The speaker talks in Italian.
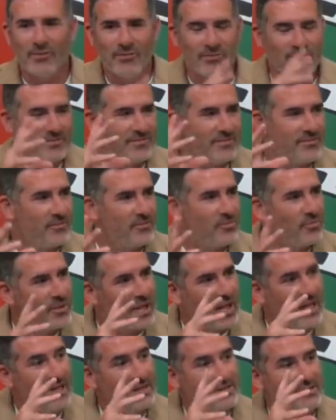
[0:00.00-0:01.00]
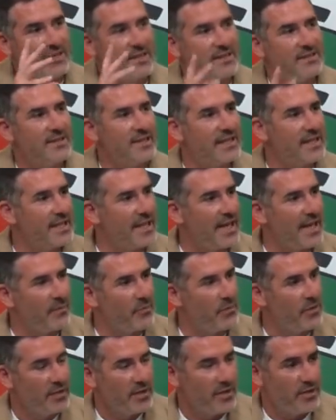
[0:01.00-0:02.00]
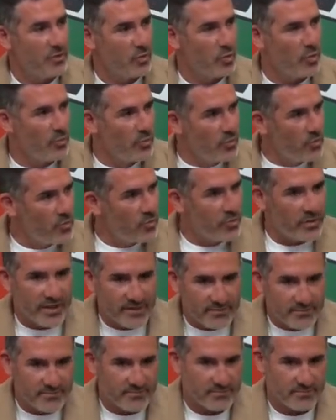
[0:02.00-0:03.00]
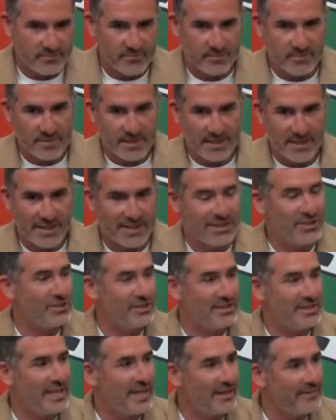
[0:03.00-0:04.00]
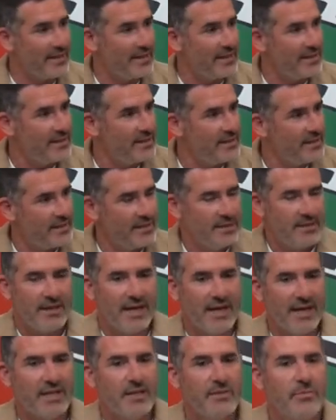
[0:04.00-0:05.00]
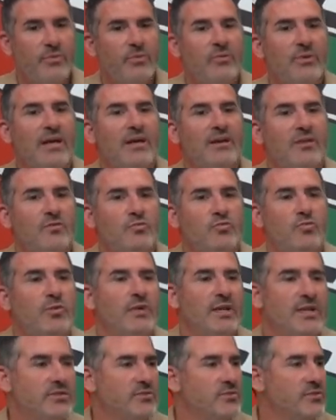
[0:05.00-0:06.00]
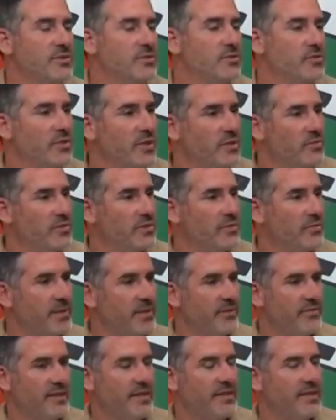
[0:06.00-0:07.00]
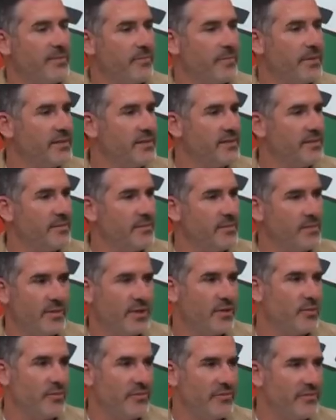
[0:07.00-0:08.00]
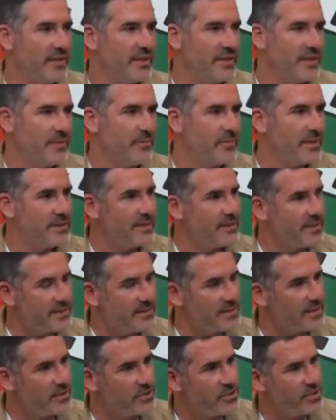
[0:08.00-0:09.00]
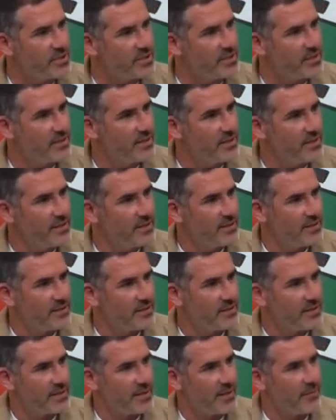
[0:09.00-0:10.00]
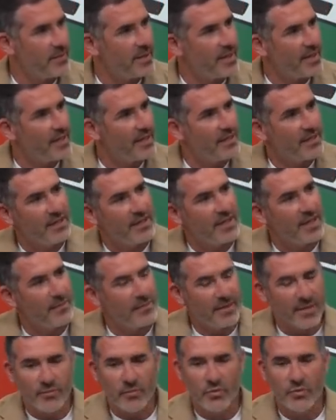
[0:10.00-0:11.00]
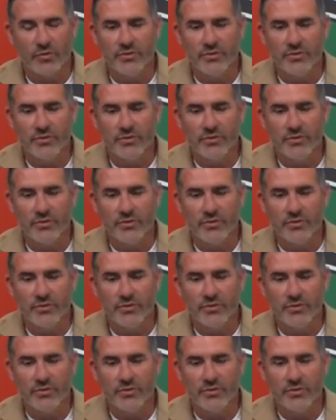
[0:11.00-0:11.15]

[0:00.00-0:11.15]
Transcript: un, una lettera di richiamo, comunque che ci stava anche per una turnazione di giocatori, perché fare tre partite in B non è come fare tre partite in Serie C. Mm. Cambia, cambia abbiamo